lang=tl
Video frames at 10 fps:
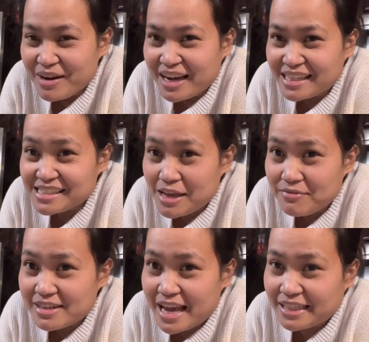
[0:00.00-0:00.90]
Mga
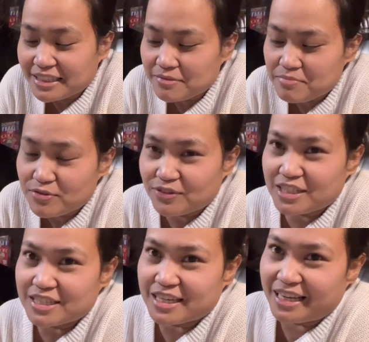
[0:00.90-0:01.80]
750
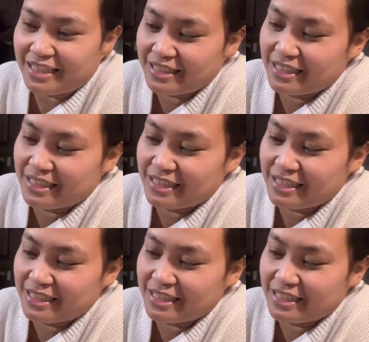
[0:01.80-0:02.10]
siya.